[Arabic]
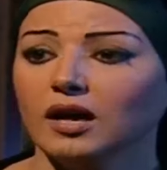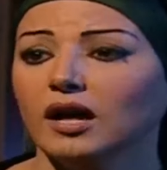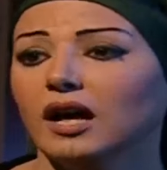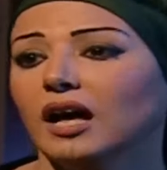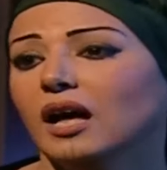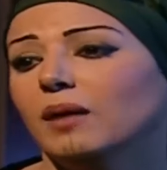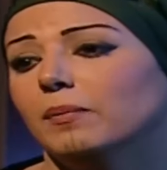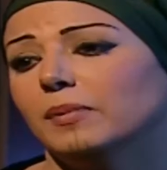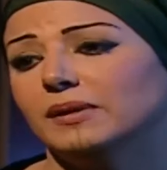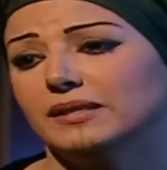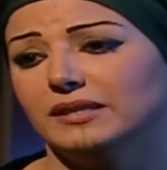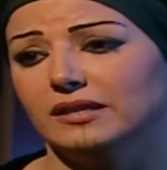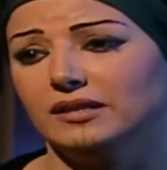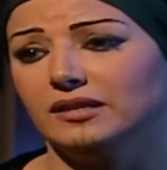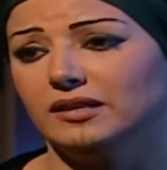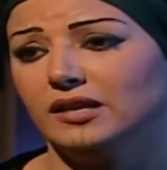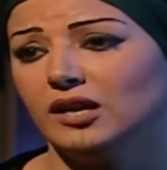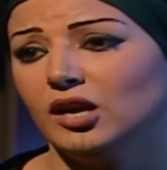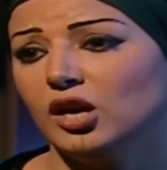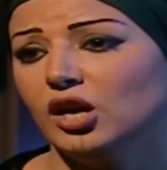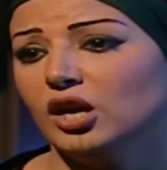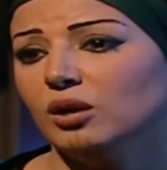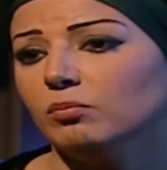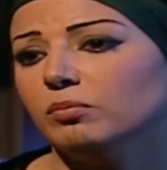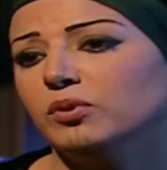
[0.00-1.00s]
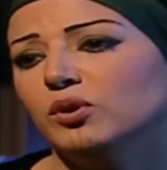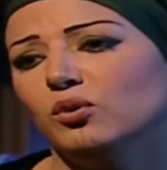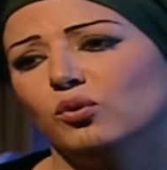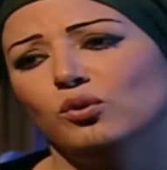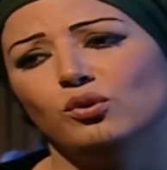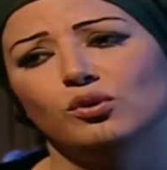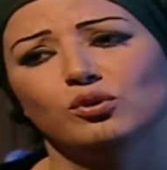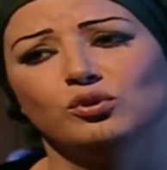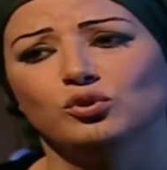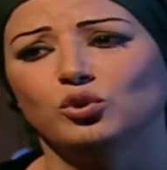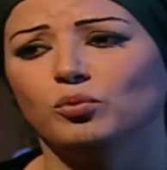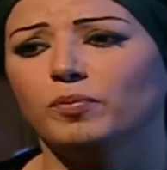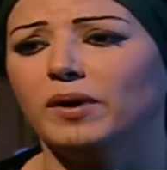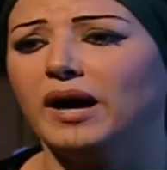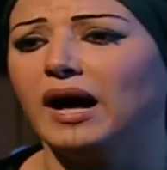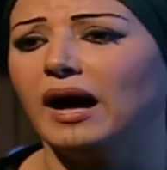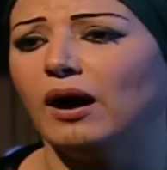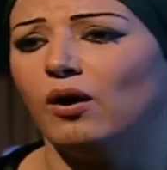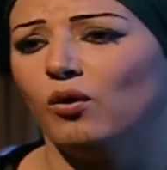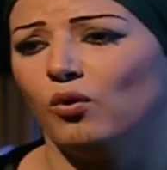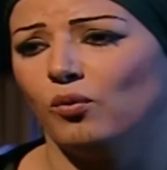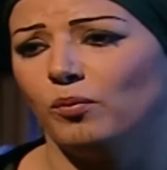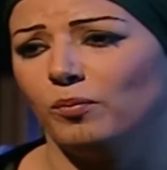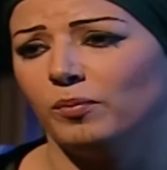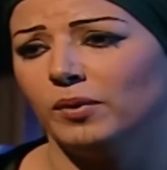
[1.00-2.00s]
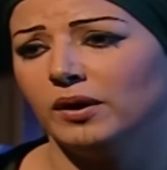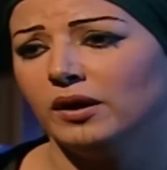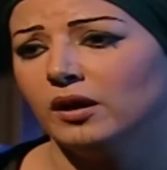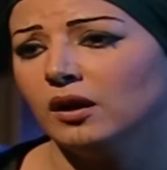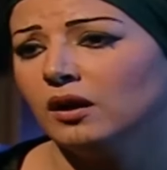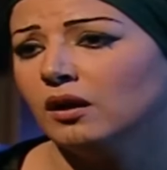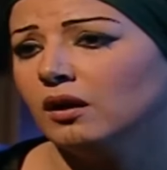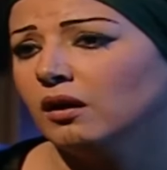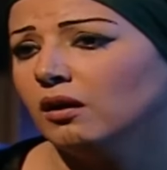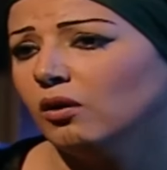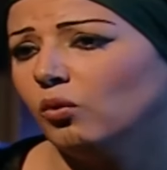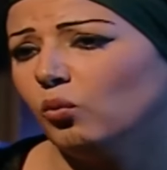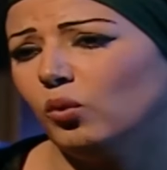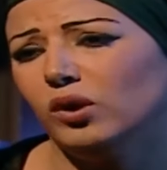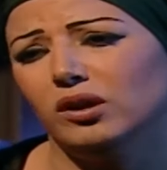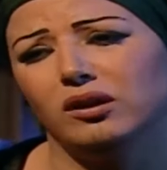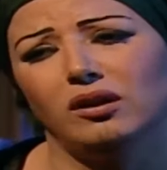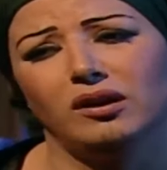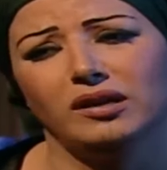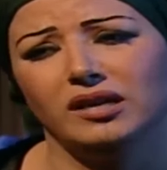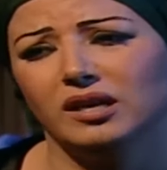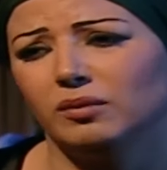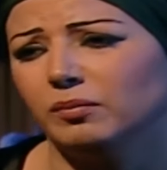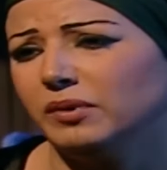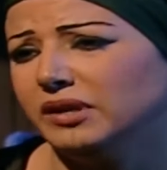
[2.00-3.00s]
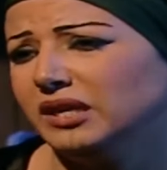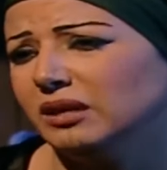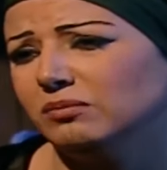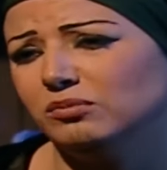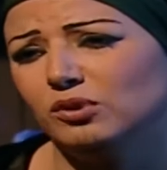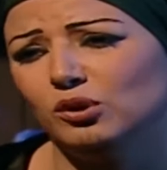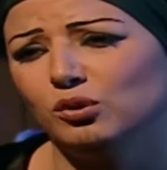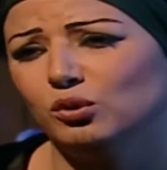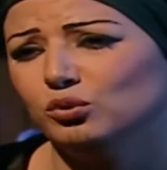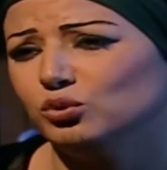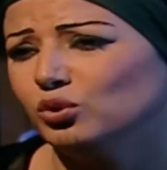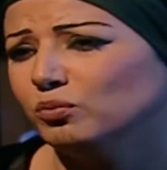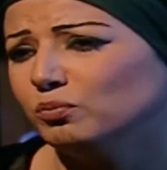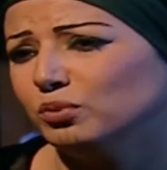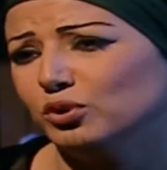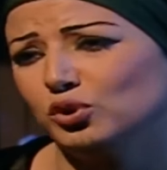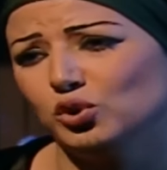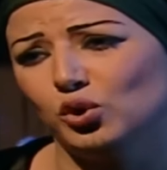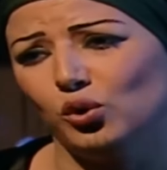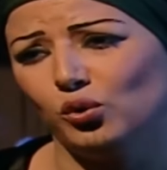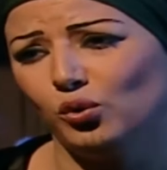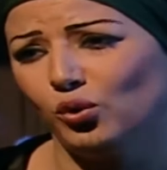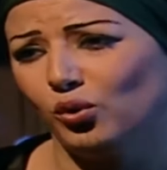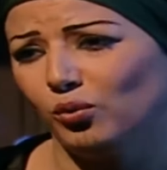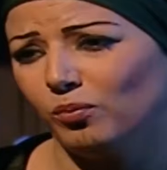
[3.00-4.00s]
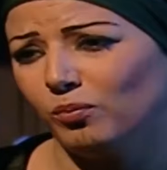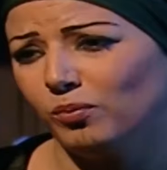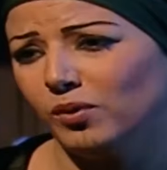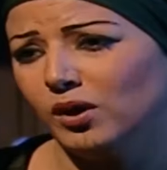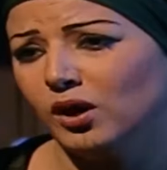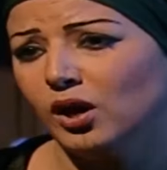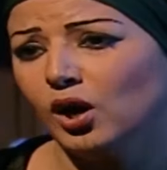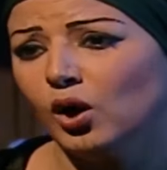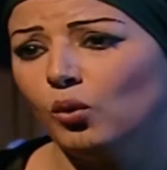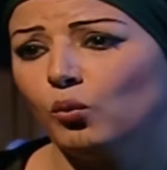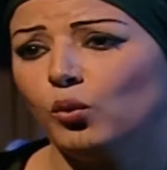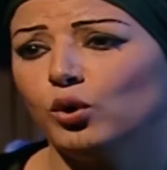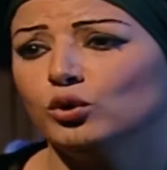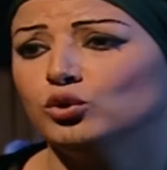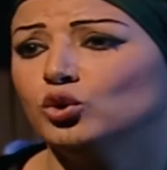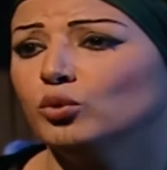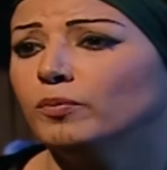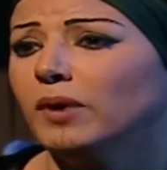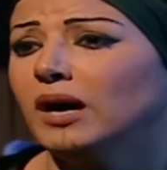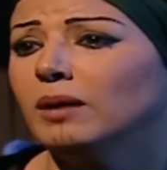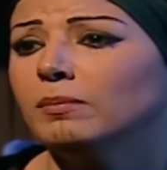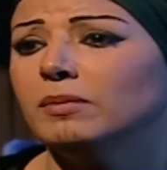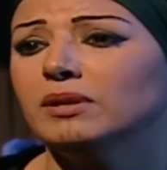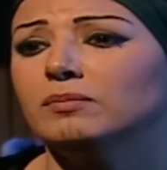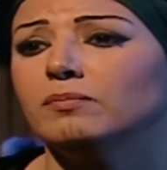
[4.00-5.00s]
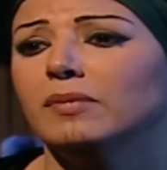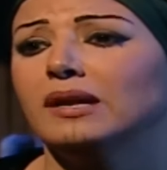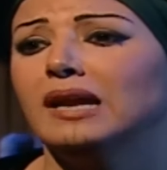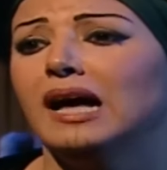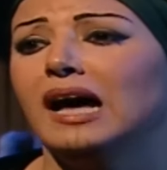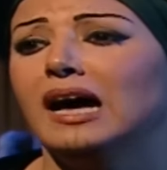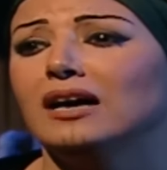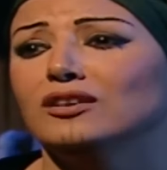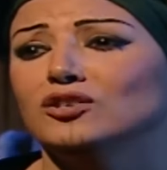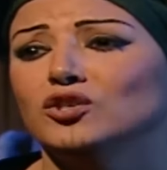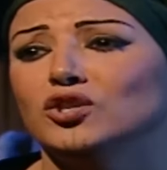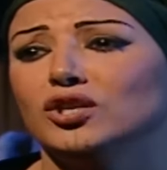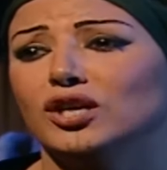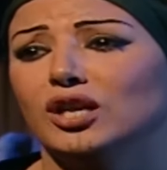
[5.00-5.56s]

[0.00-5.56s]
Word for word: ابدا بيقولوا انه باعهم والله يا مريم ده الهدوم بشوكهم وهدوم احمد ما لحقش